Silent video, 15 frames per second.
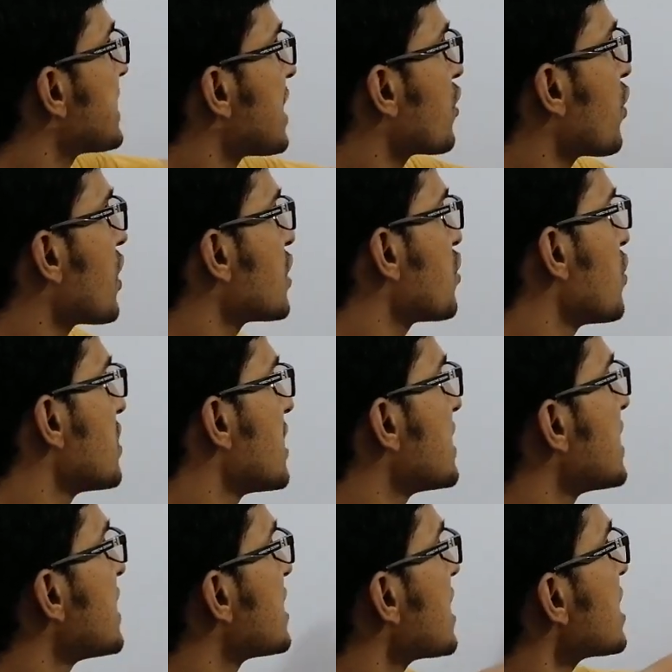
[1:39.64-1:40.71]
মেজার করার জন্য যে
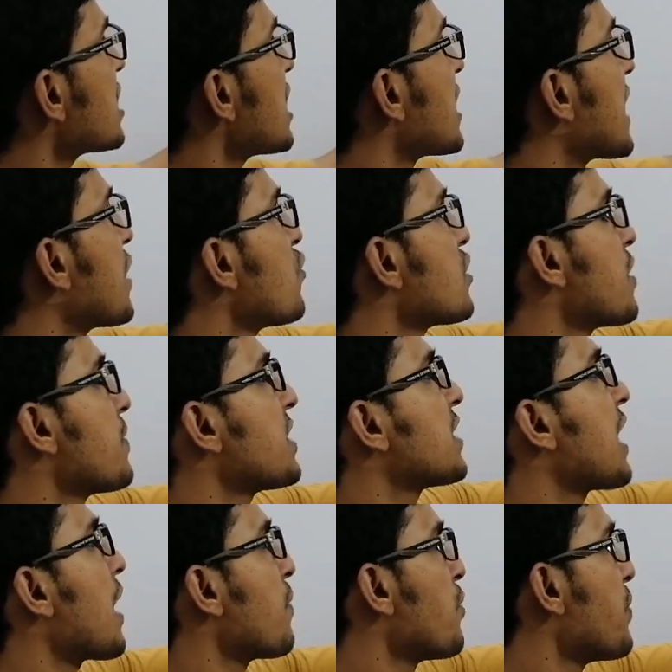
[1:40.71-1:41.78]
জিনিসটা সেটাই হচ্ছে আমাদের
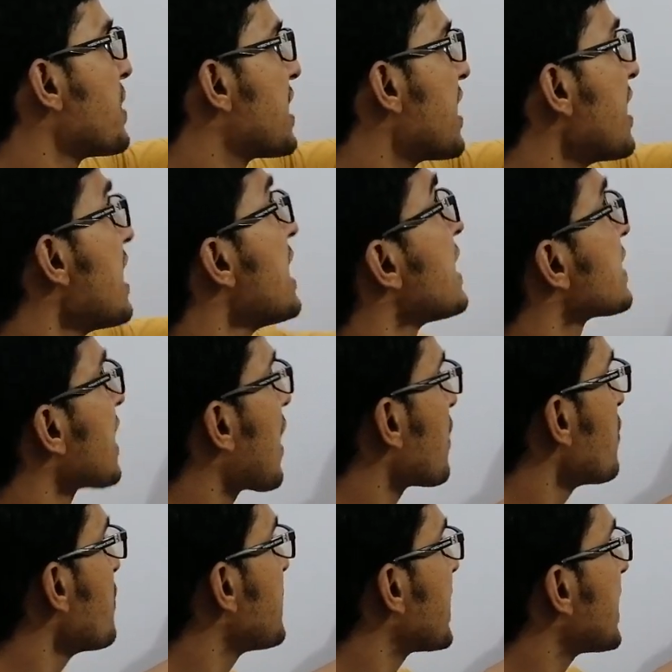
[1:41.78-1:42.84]
থার্মোমিটার
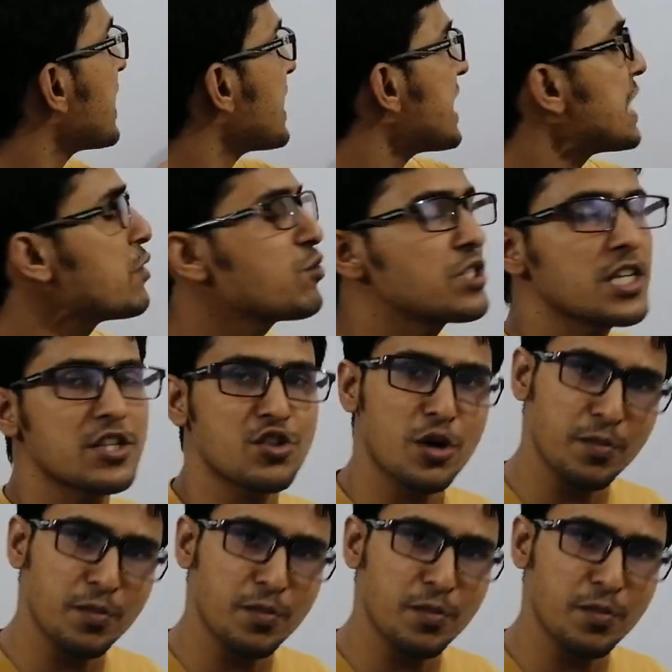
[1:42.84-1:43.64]
থার্মোমিটারের ইউজেস